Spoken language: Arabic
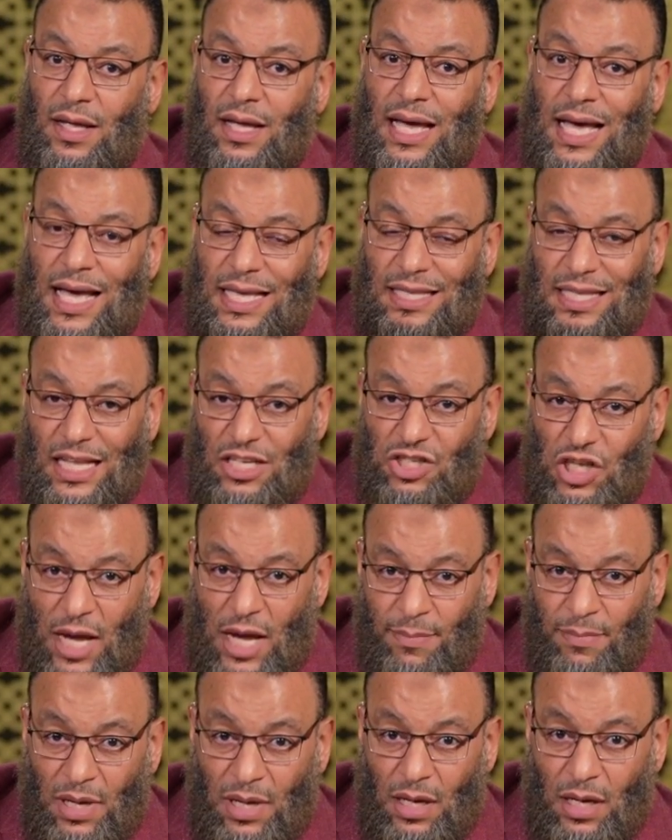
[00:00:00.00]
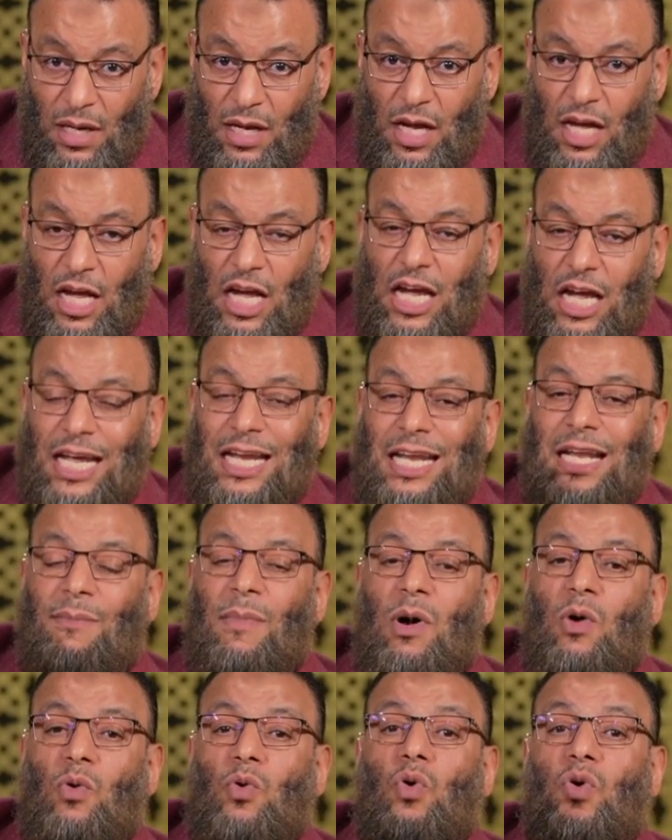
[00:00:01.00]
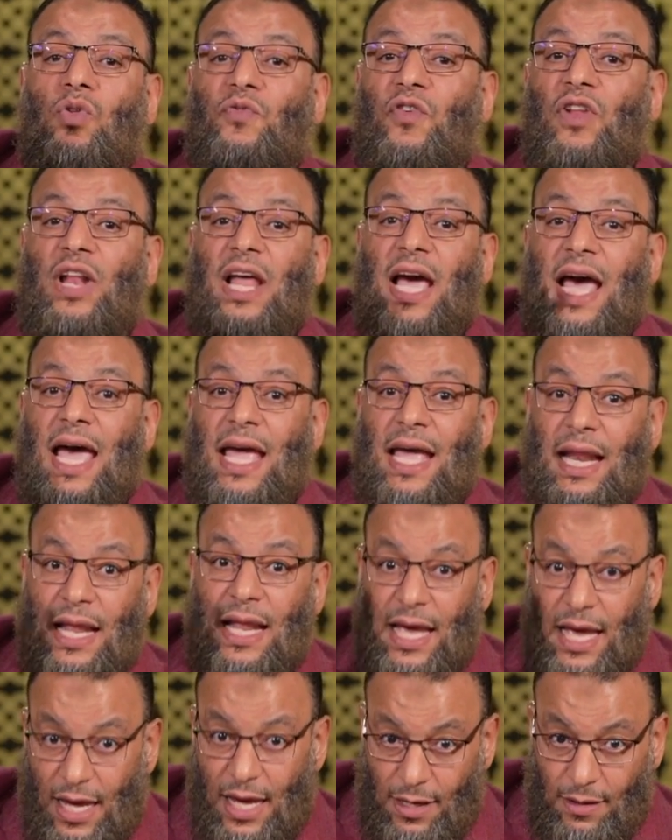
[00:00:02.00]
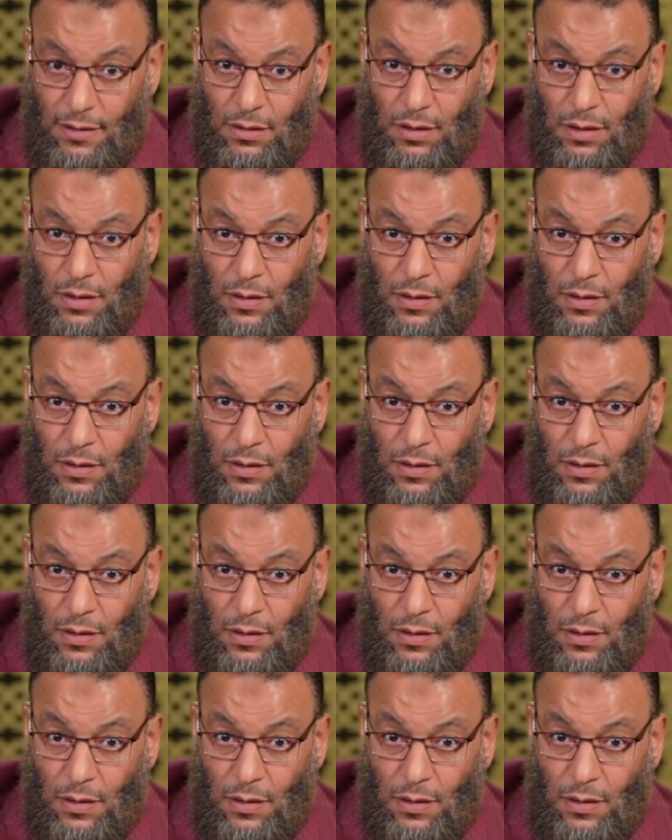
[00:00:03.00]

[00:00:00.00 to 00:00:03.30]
هذا الجمع اللي موجود في الايه الان